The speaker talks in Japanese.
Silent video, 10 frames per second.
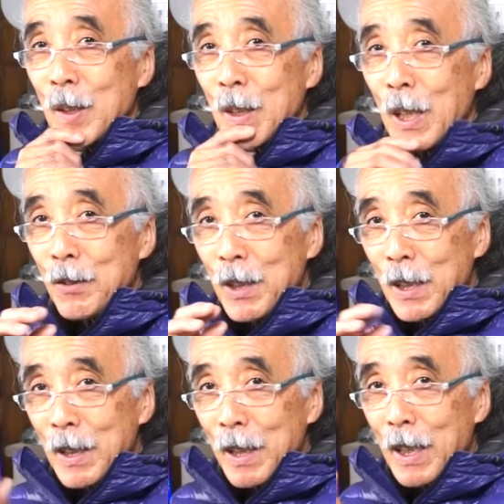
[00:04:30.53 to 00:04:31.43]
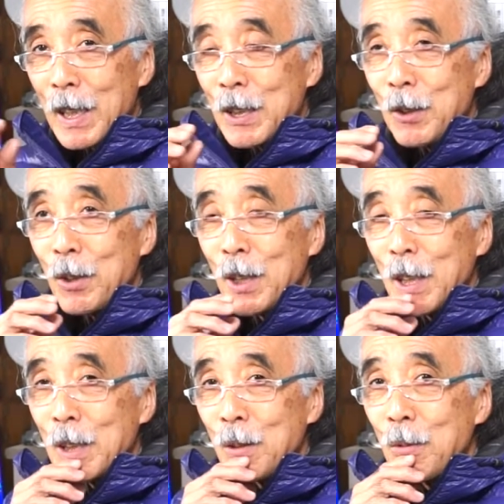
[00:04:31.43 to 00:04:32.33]
拡大だけが事業じゃ
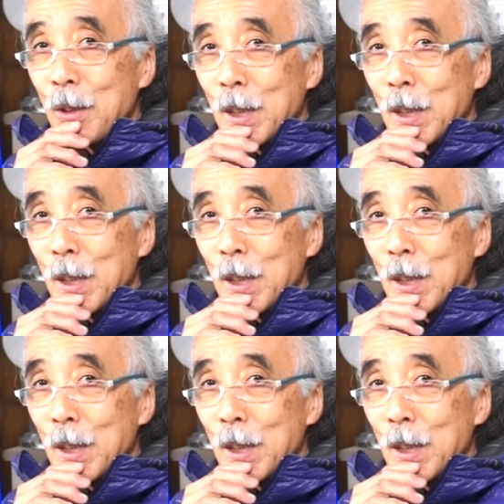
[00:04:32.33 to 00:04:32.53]
ないと思うよ